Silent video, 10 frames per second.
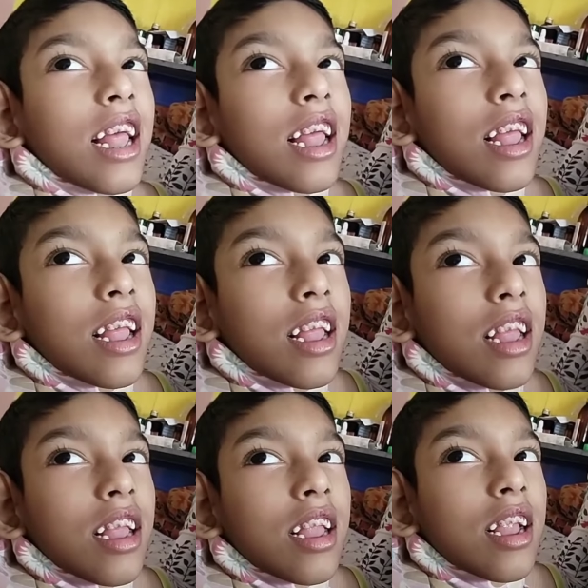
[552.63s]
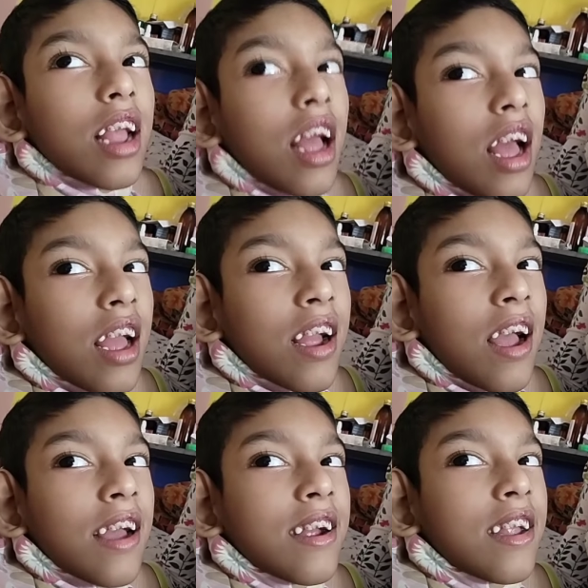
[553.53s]
না পাপা এখন
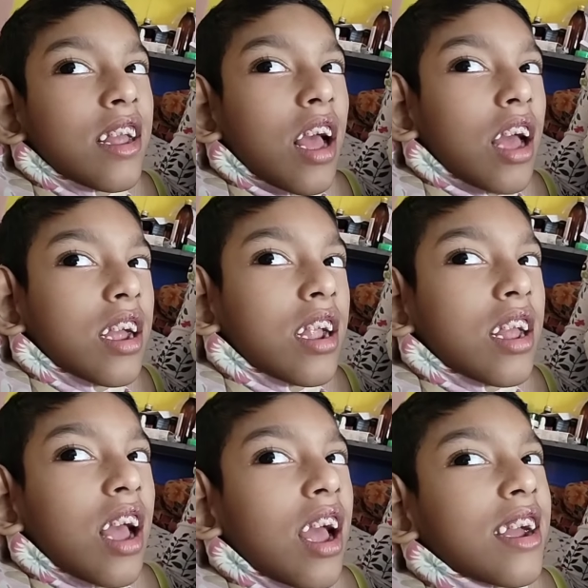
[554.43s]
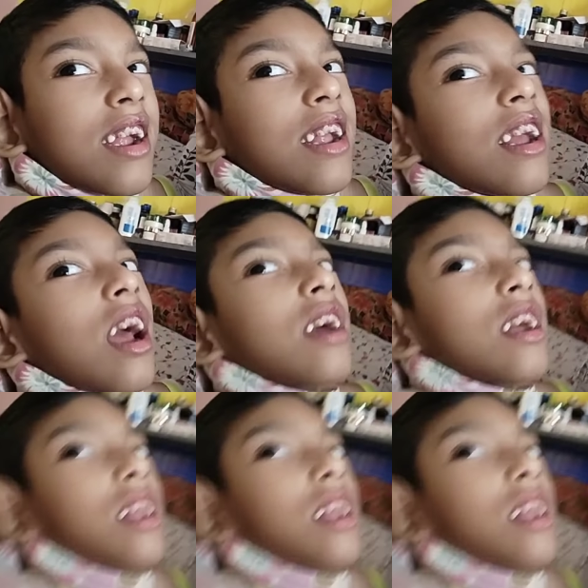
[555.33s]
সোনা খাবে তো